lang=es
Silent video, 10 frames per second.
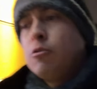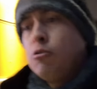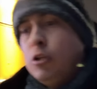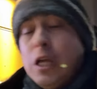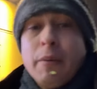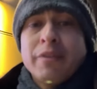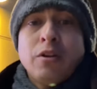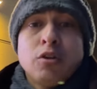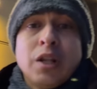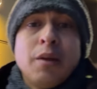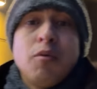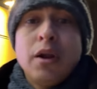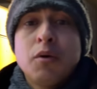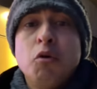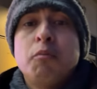Y a veces no tenemos
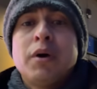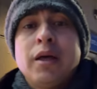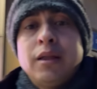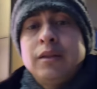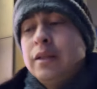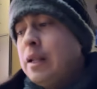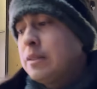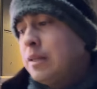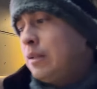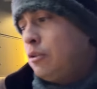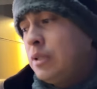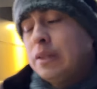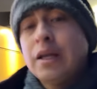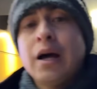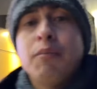la culpa de nacer donde
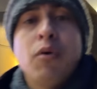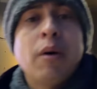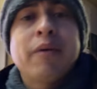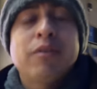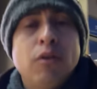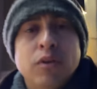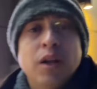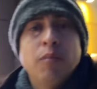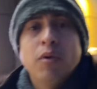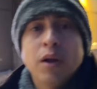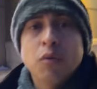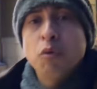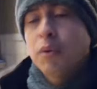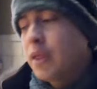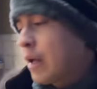estamos, a veces no tenemos la
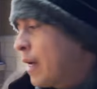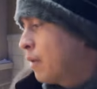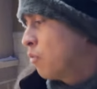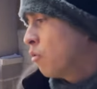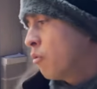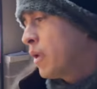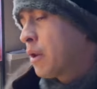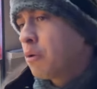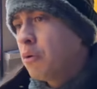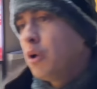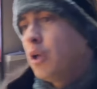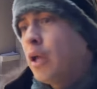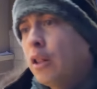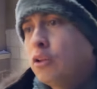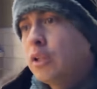culpa de caer en un gobierno
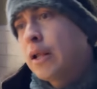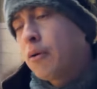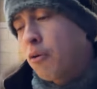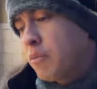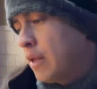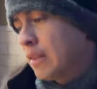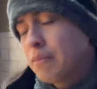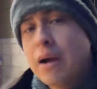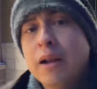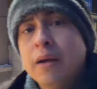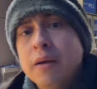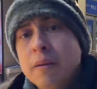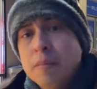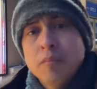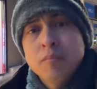en donde la economía está mala,
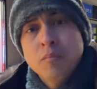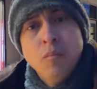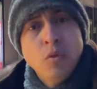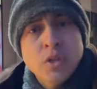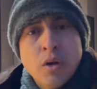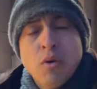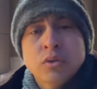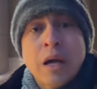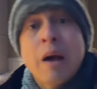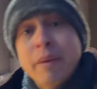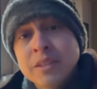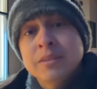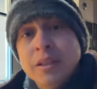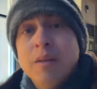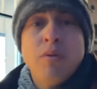muchas cosas. A veces
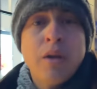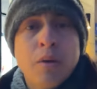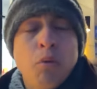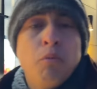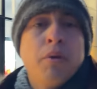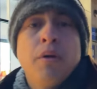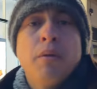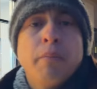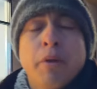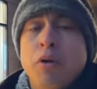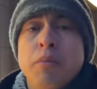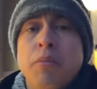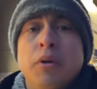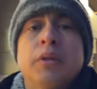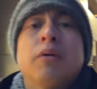sí tenemos la culpa, pero no
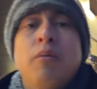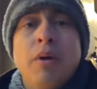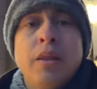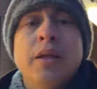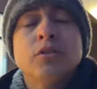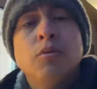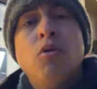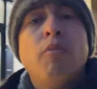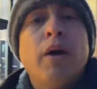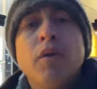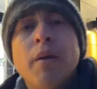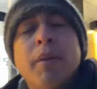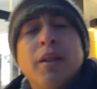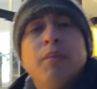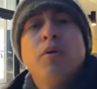importa. Como le dije, somos humanos y
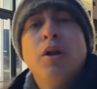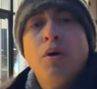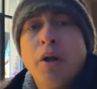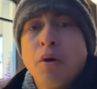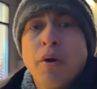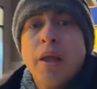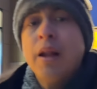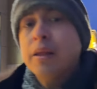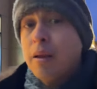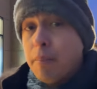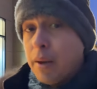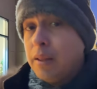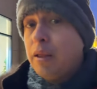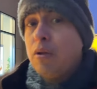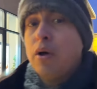aprendemos de los errores. El que
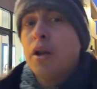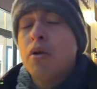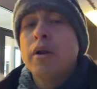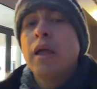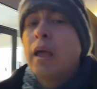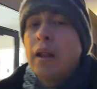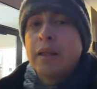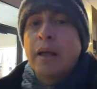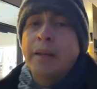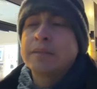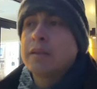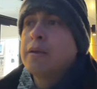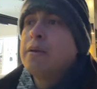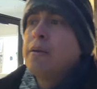aprende de los errores es el que crece.